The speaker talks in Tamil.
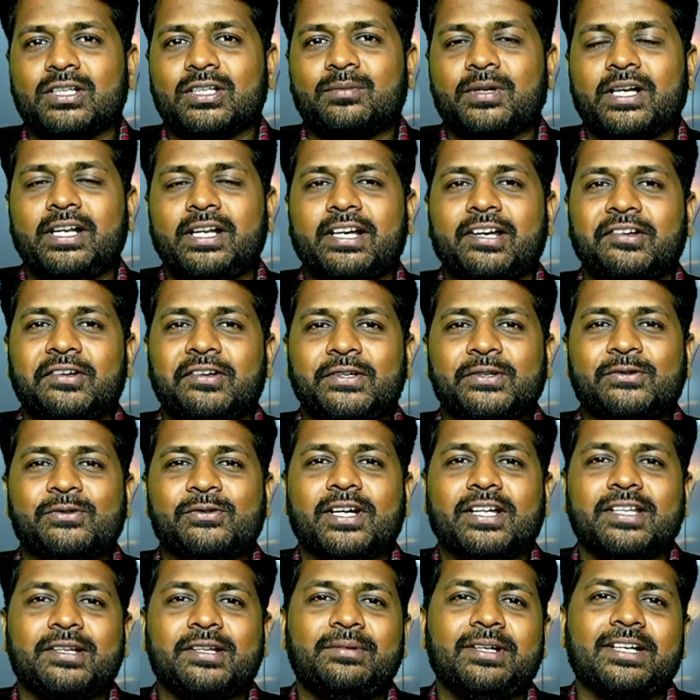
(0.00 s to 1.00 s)
ஸோ அந்த மாதிரி கை
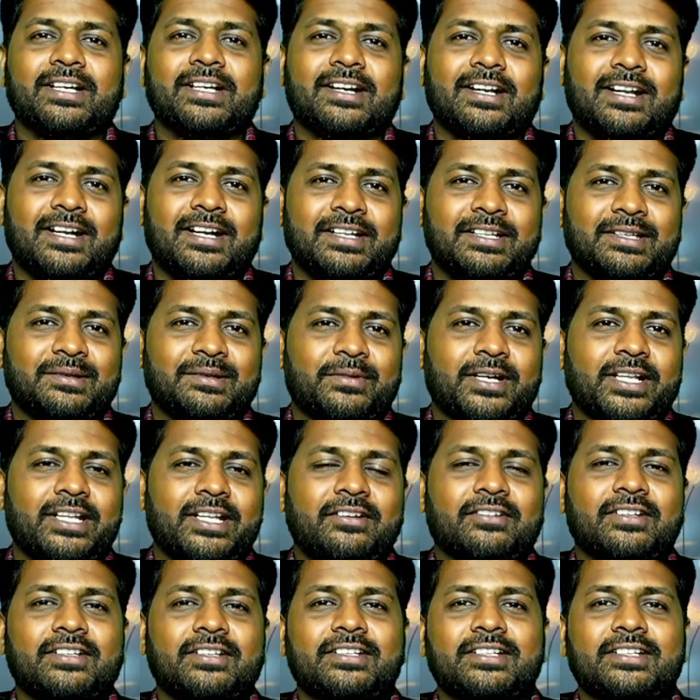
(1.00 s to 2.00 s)
வைக்கக்கூடாது அப்படிங்கிறனால
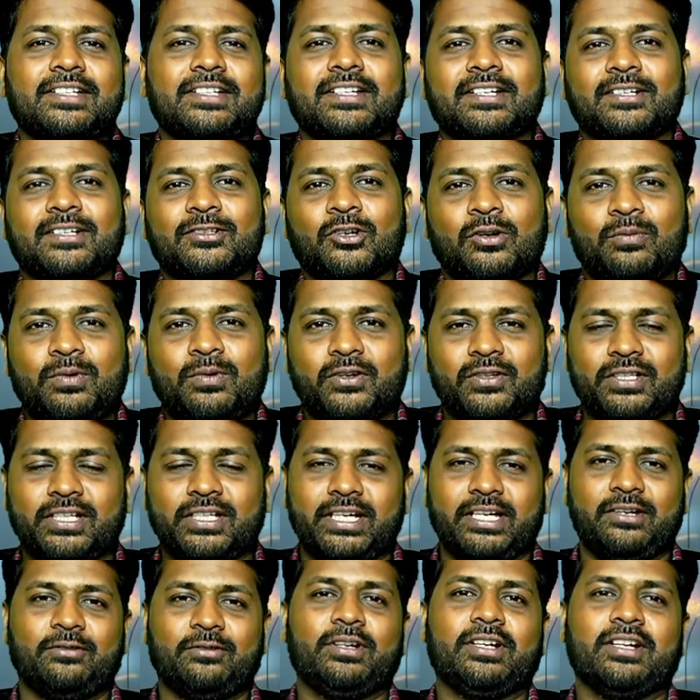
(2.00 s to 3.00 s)
இந்த மாதிரி வந்து
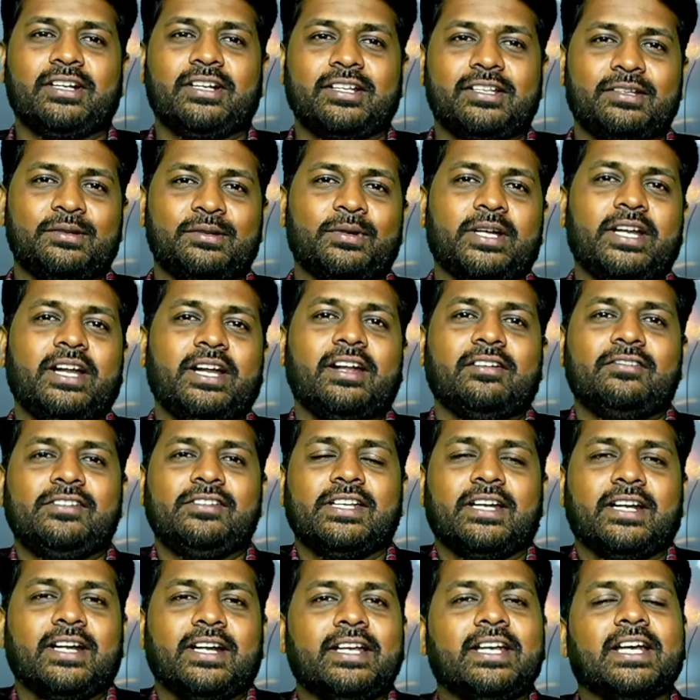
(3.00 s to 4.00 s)
ஜோப்பில் வந்து கை விட்டுக்கிறது அந்த
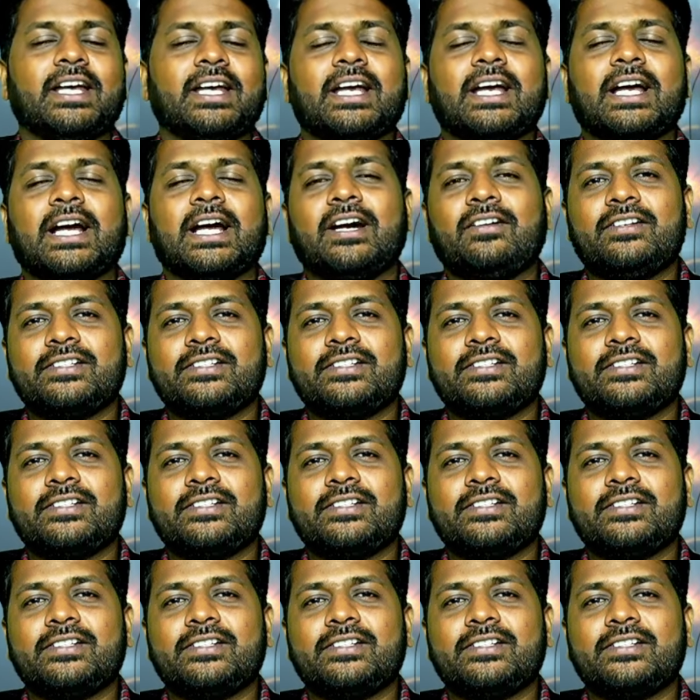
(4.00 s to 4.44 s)
மாதிரியான விஷயங்களை